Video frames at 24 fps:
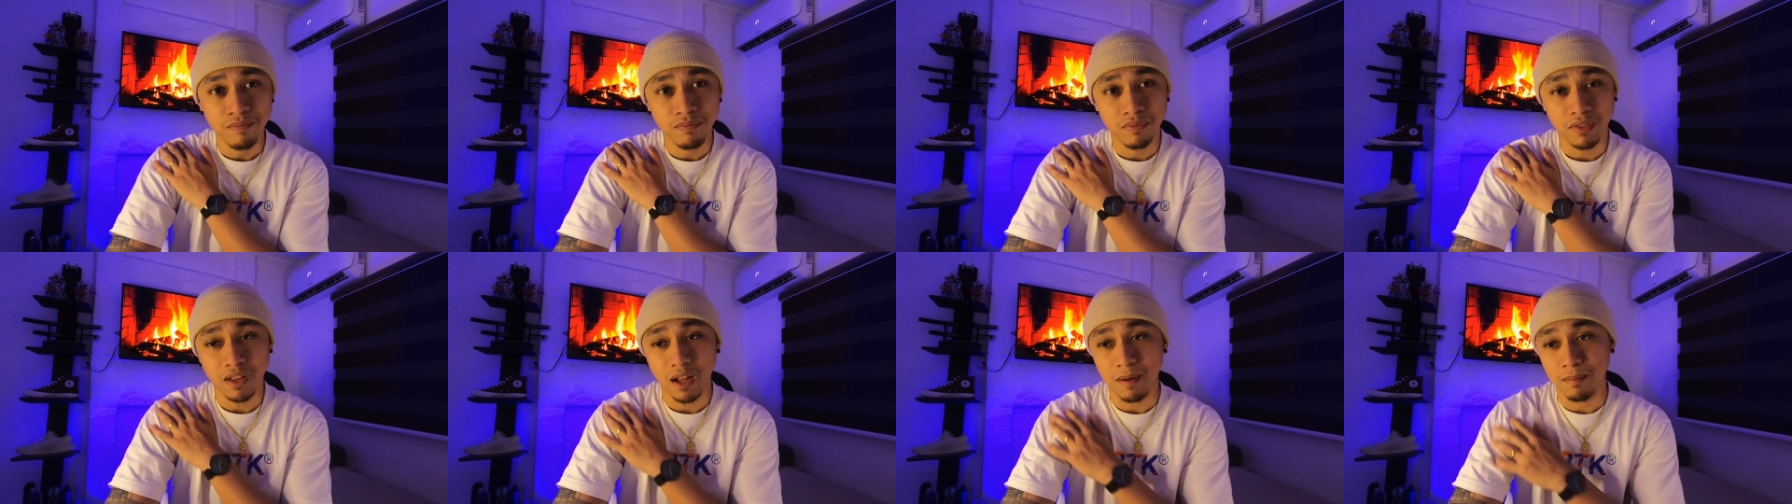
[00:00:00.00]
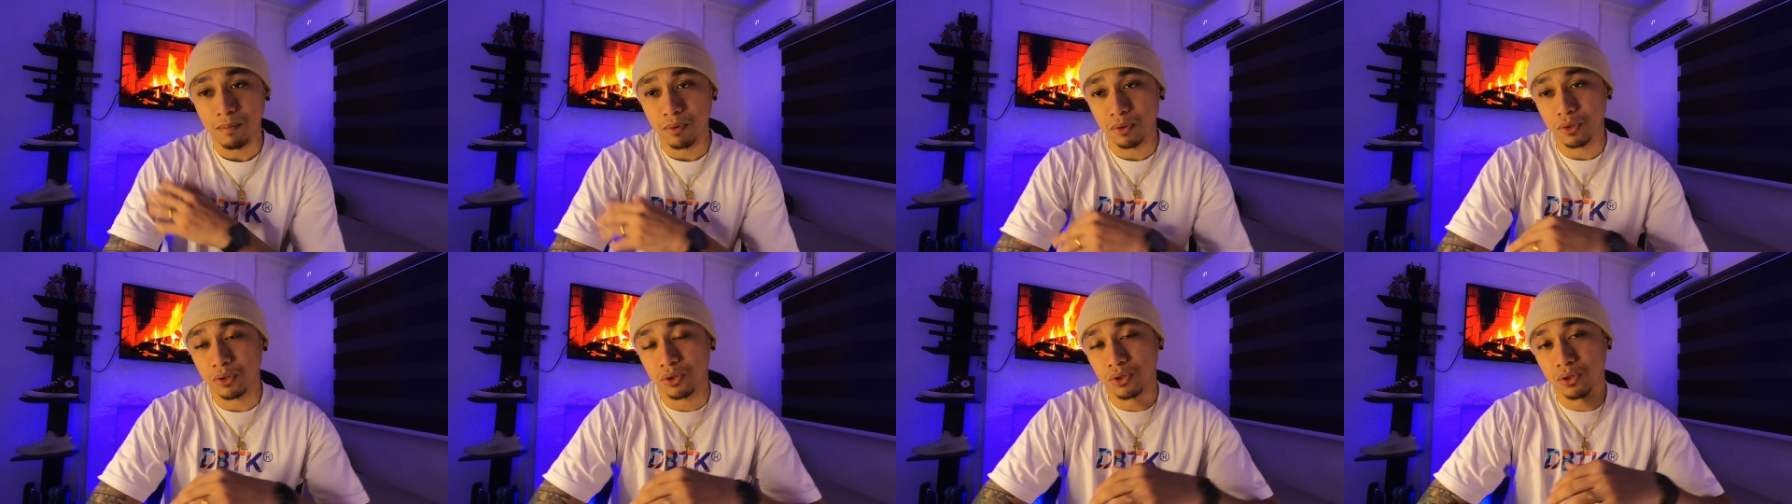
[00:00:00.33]

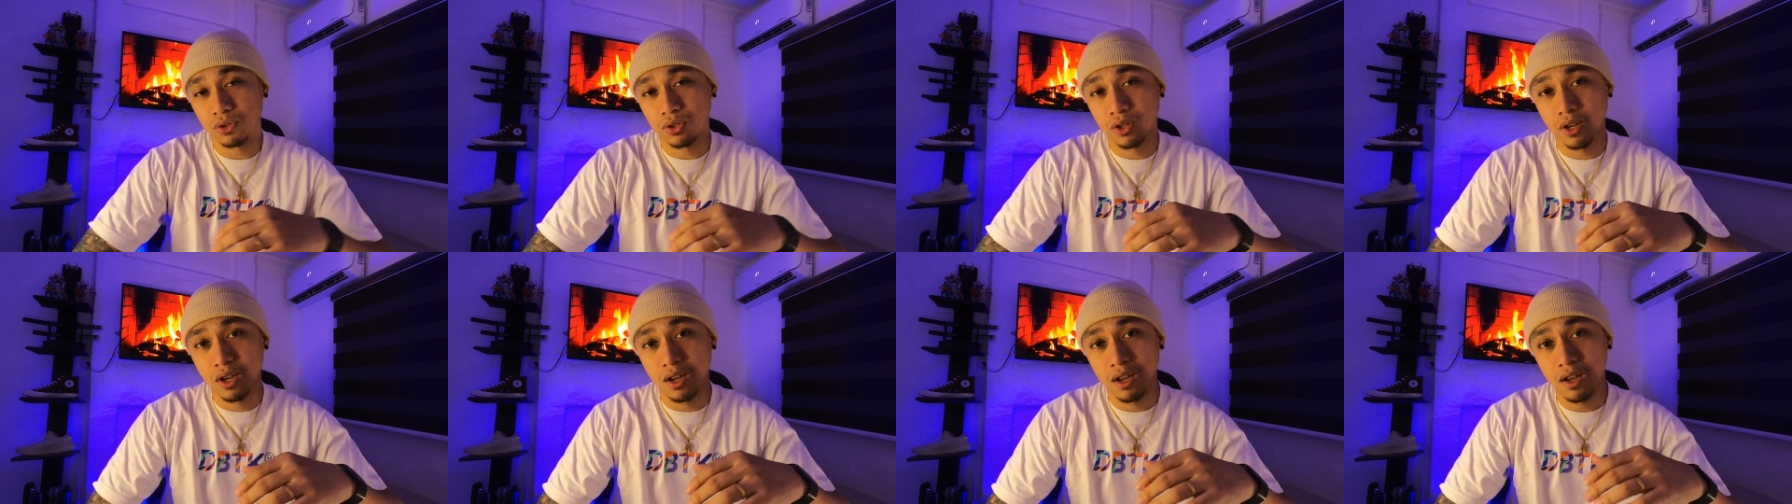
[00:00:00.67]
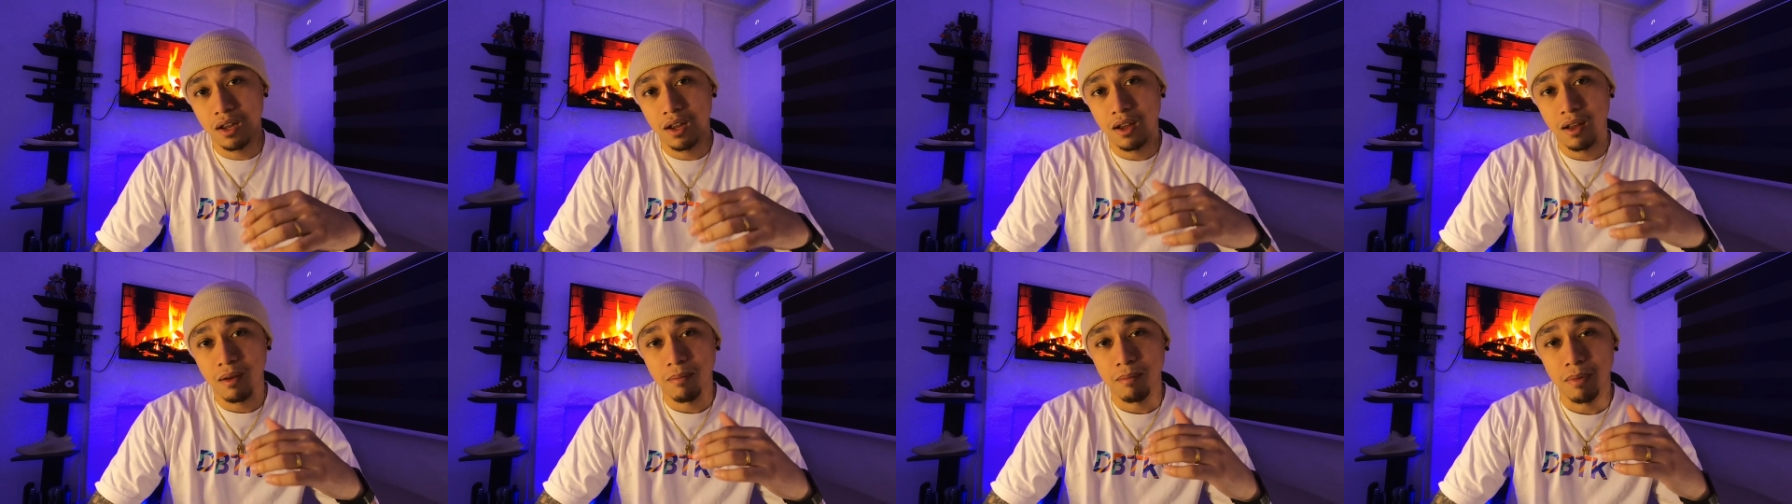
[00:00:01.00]
tapos
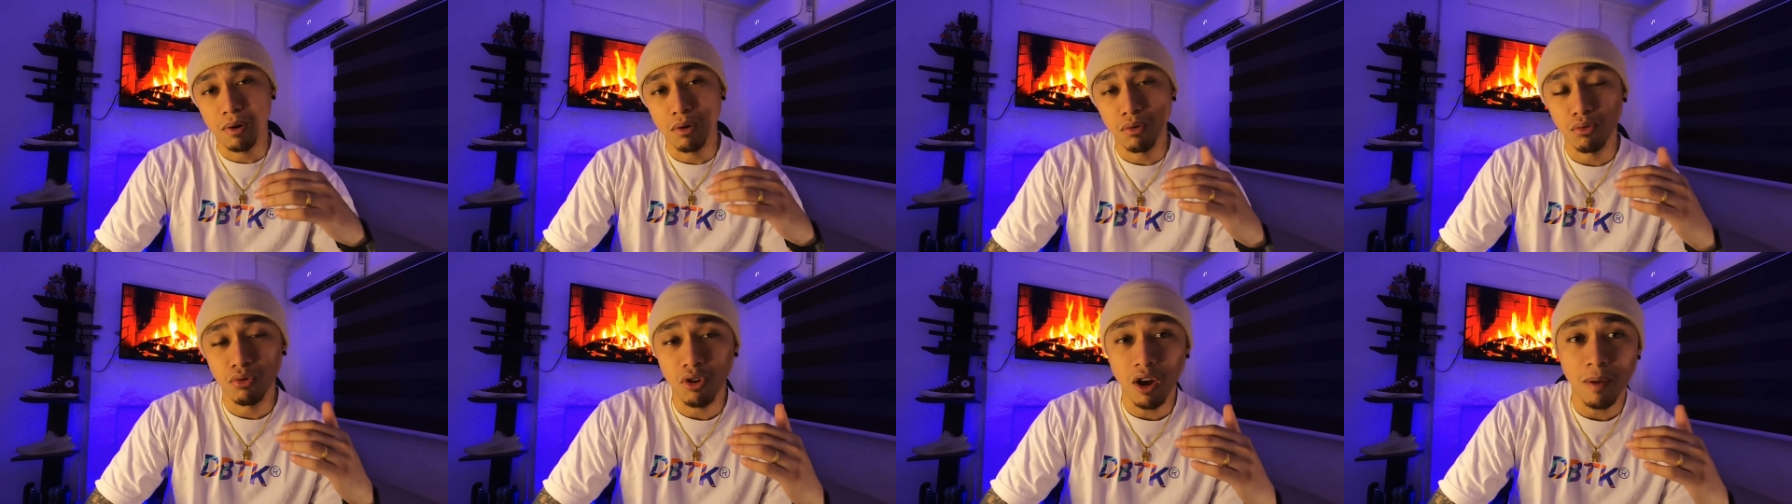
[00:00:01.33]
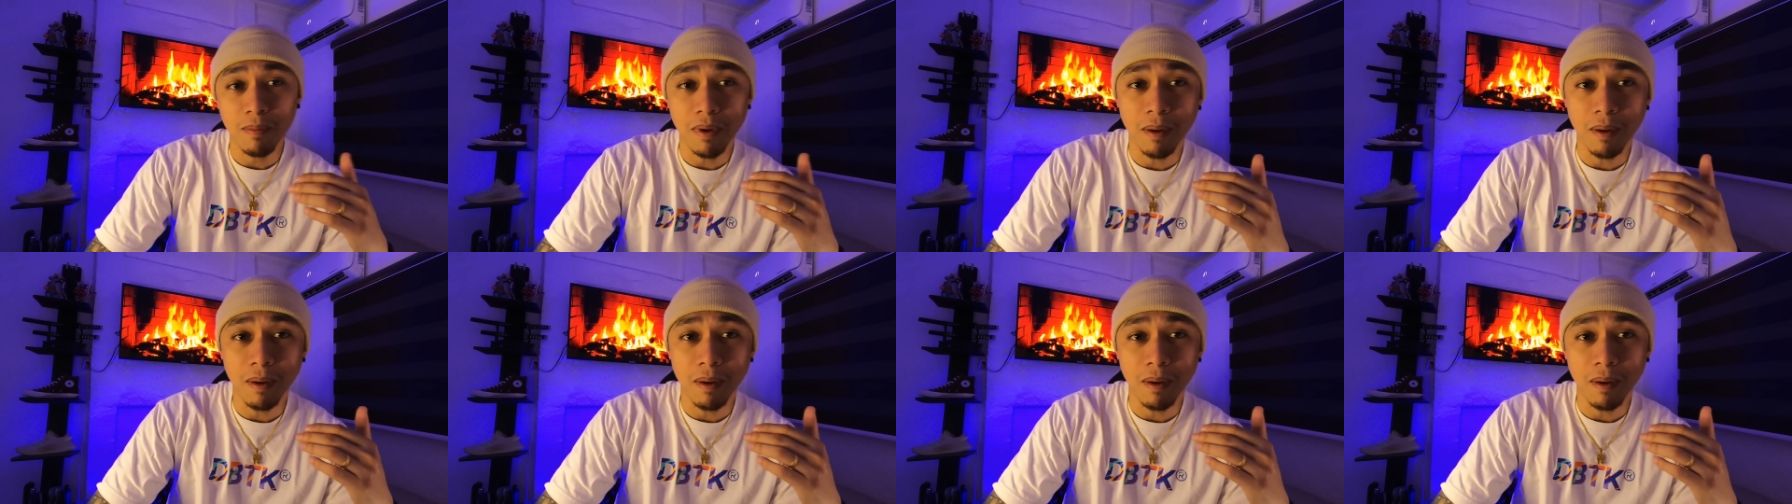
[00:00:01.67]
marunong ka pa